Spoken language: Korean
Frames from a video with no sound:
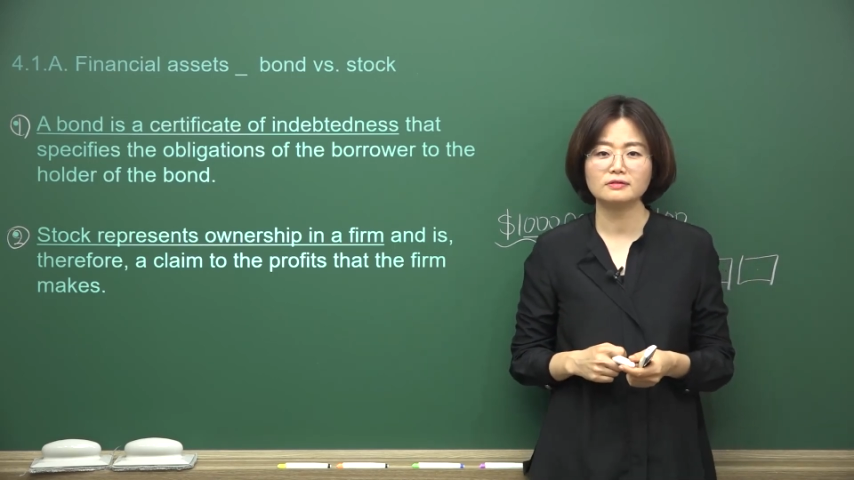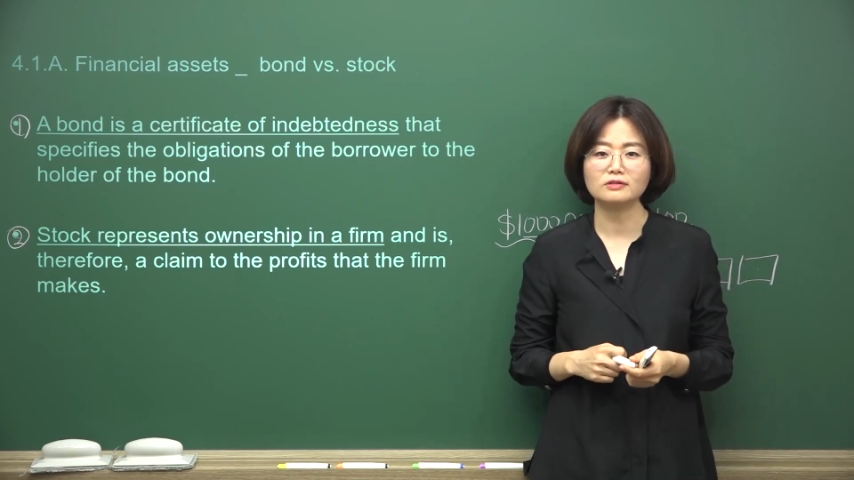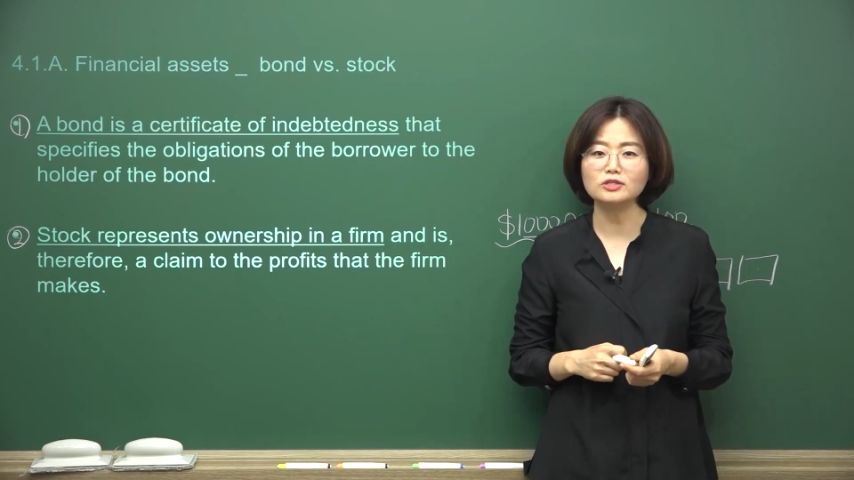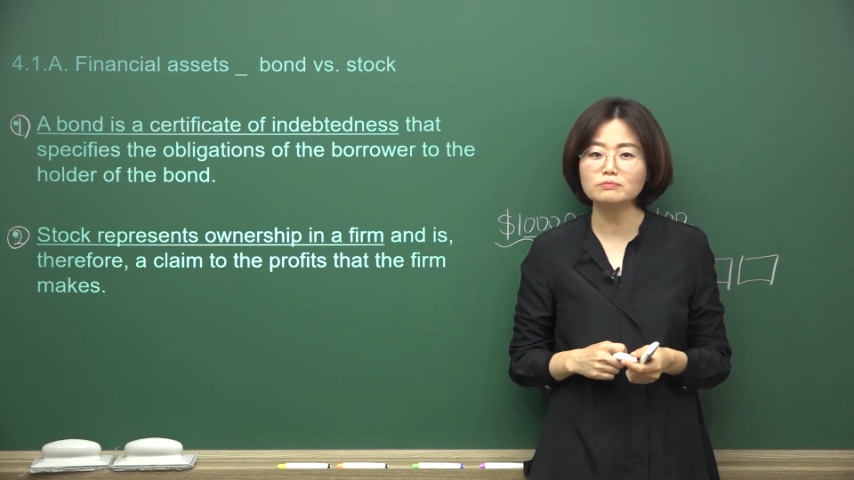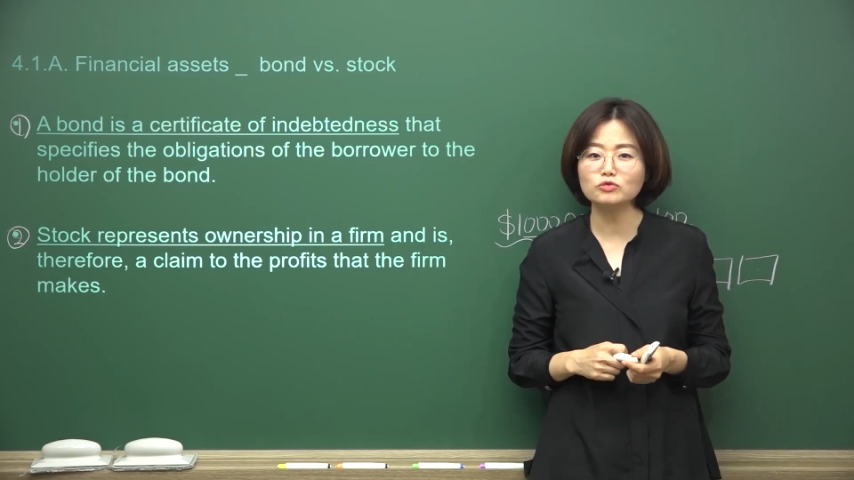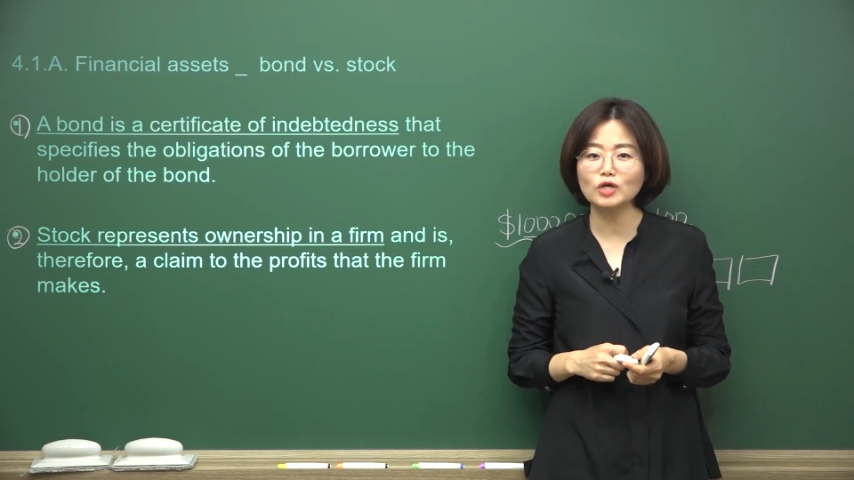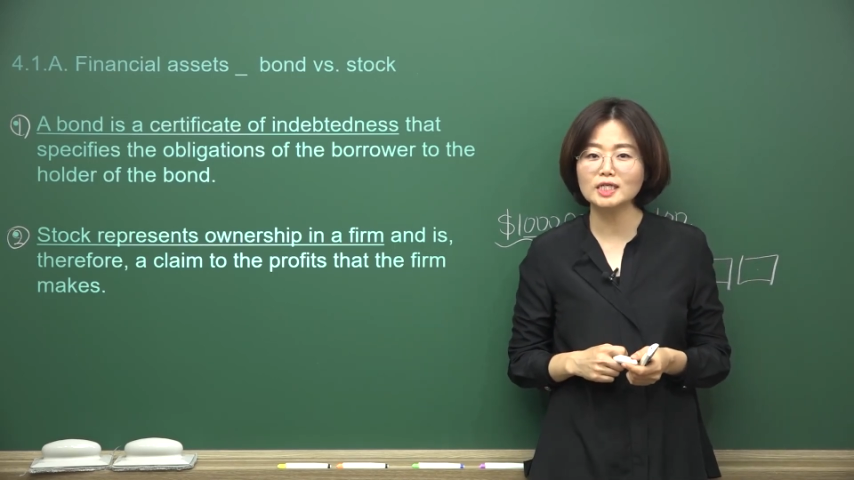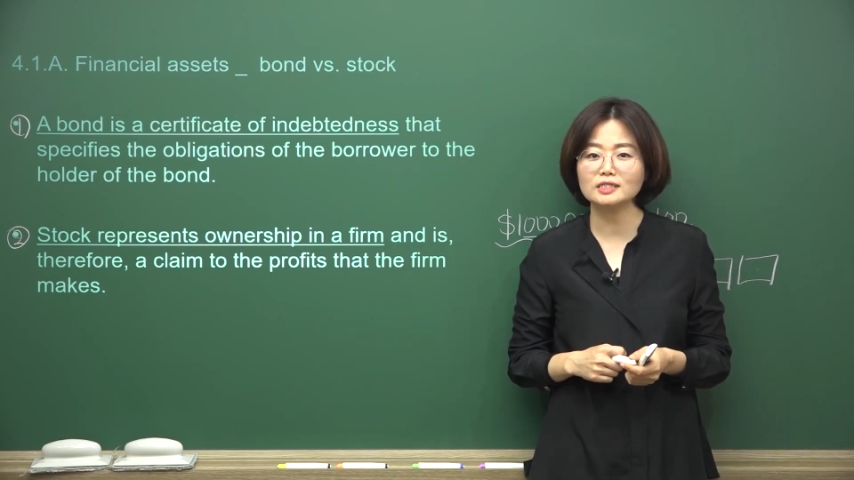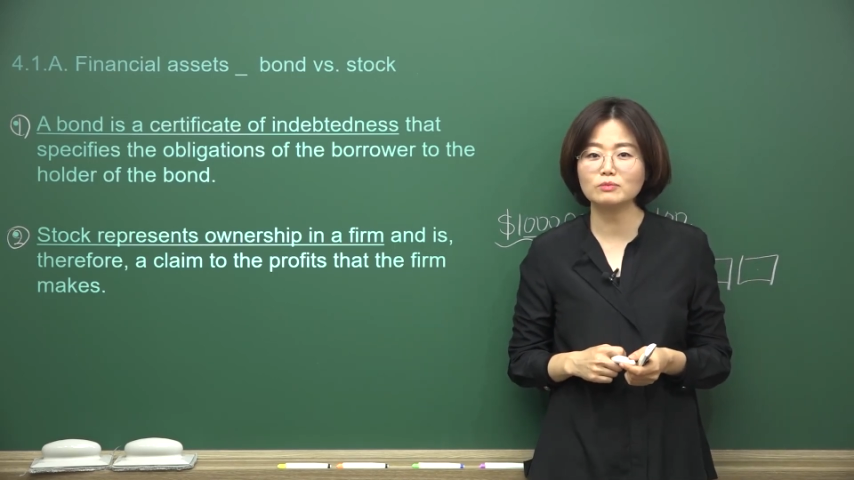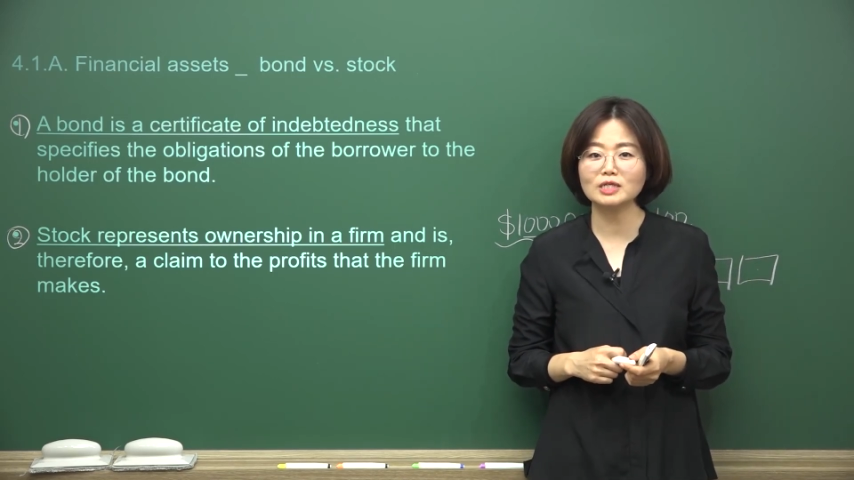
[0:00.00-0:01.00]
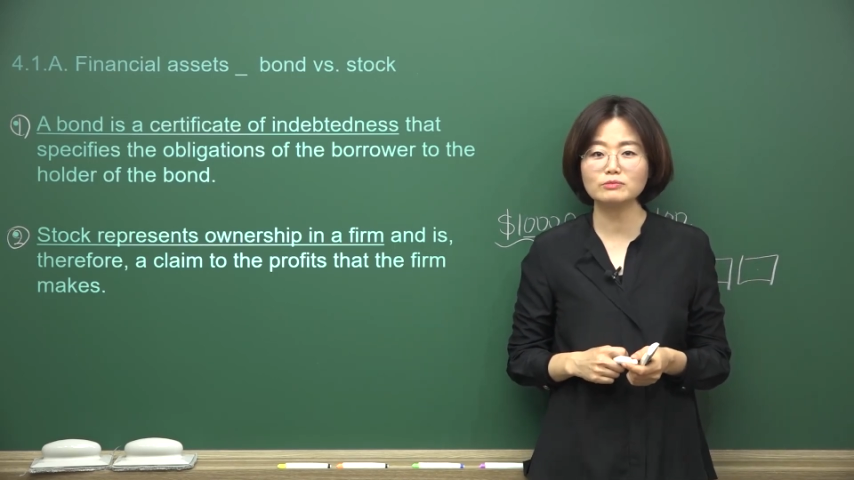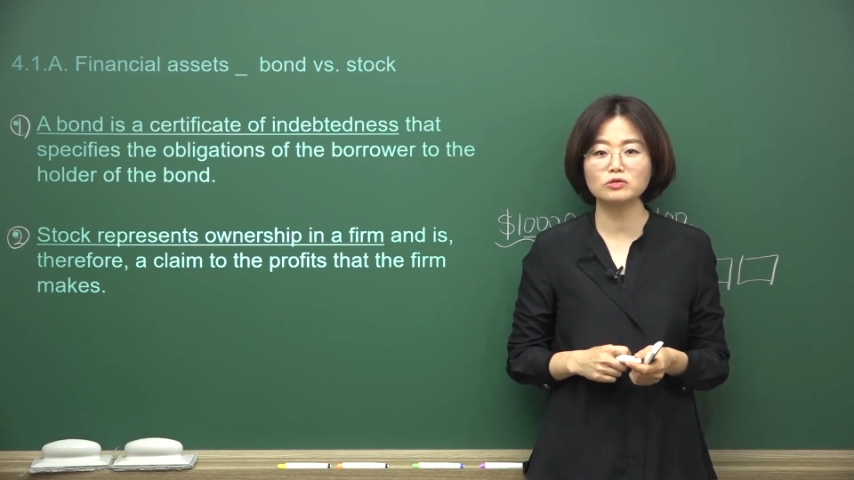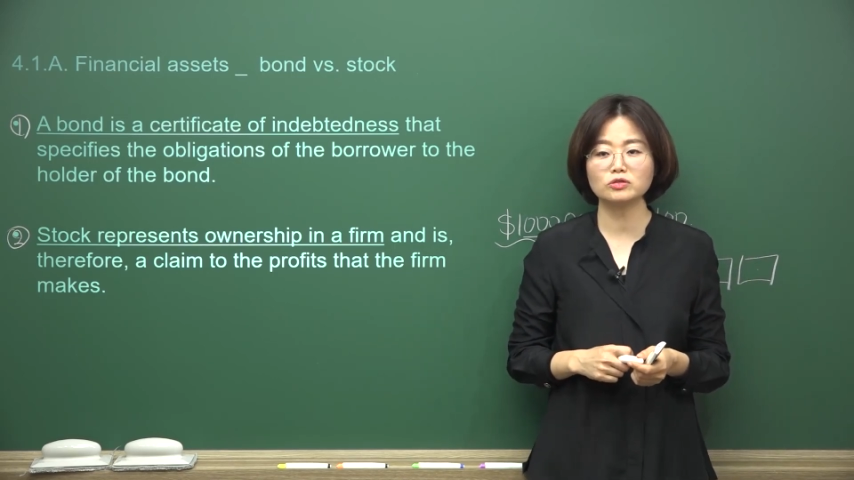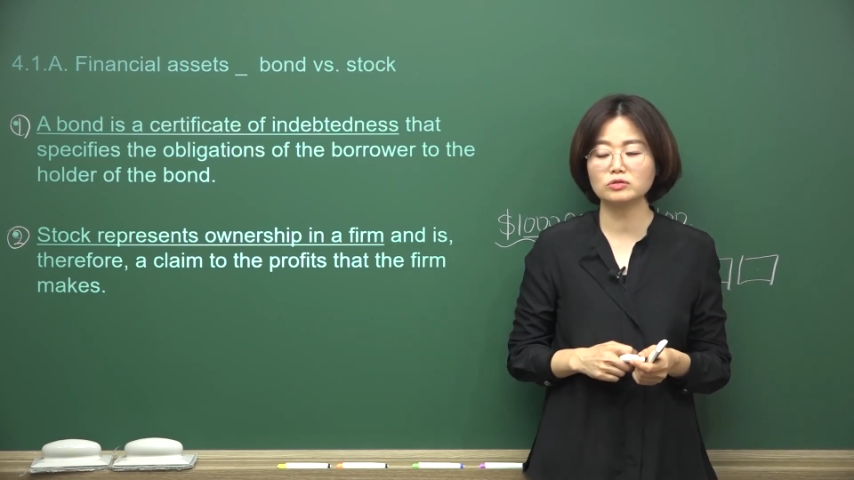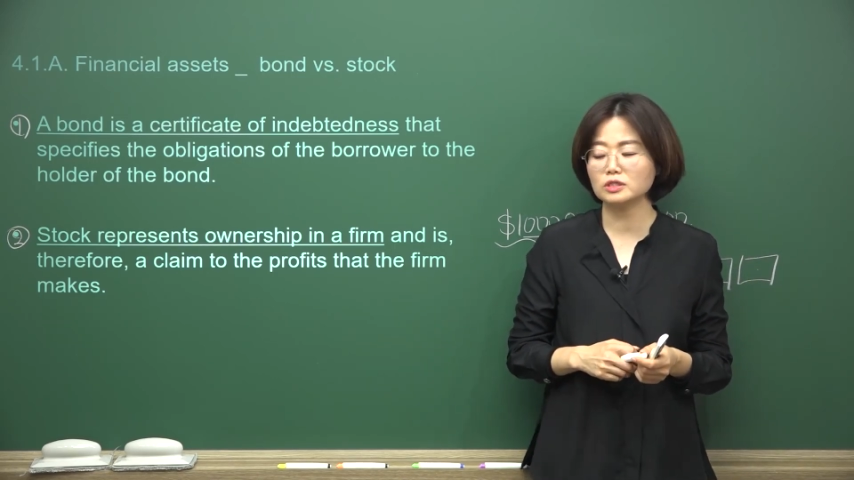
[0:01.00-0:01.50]
의무가 있냐면
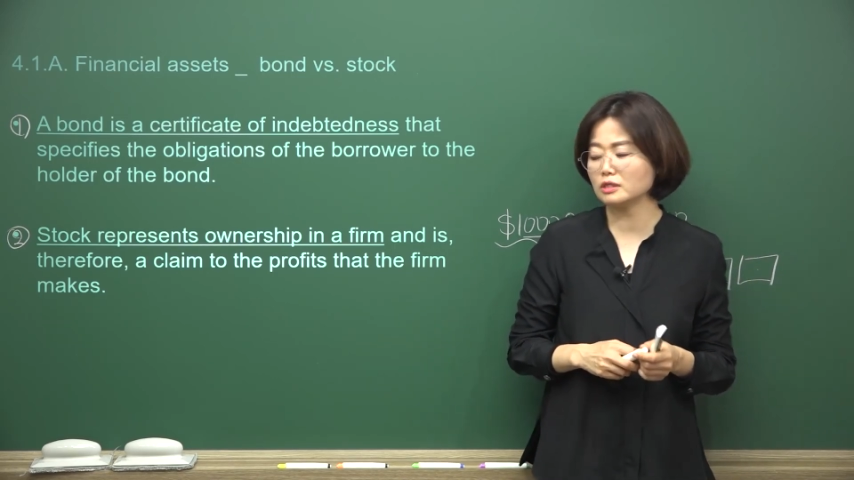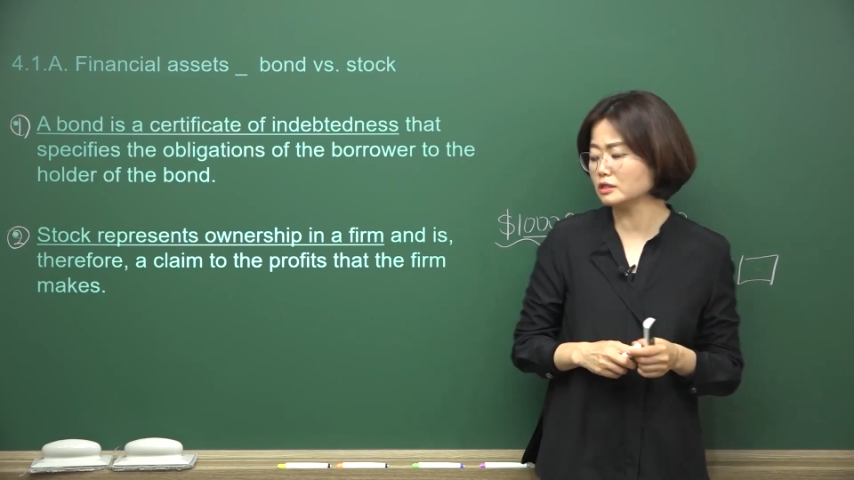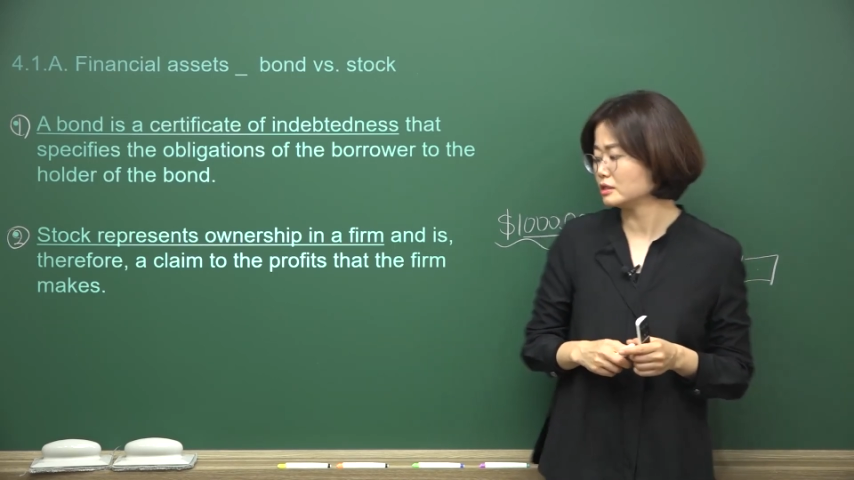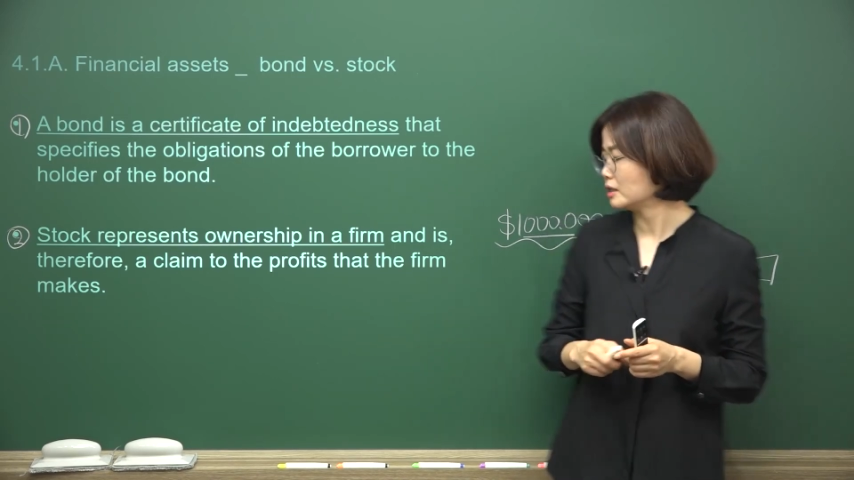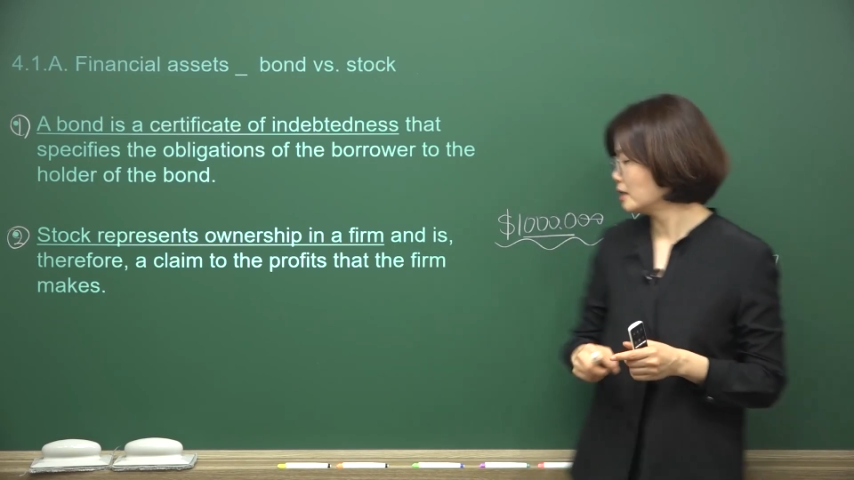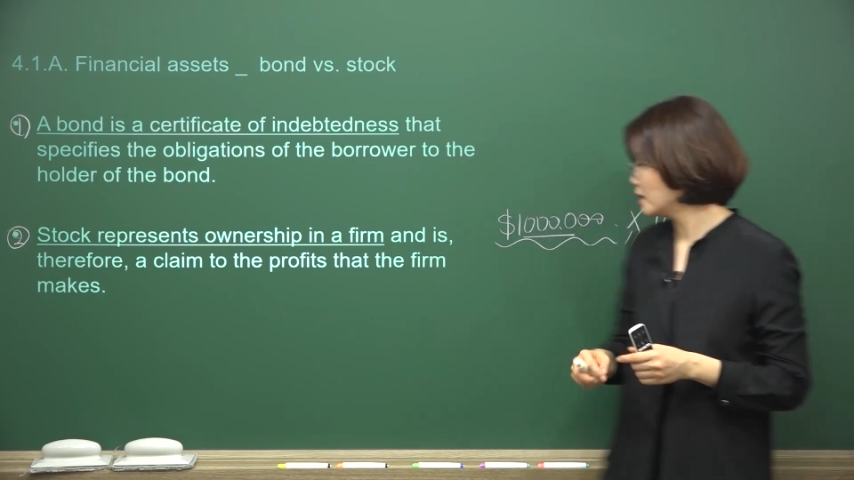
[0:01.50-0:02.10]
삼성전자는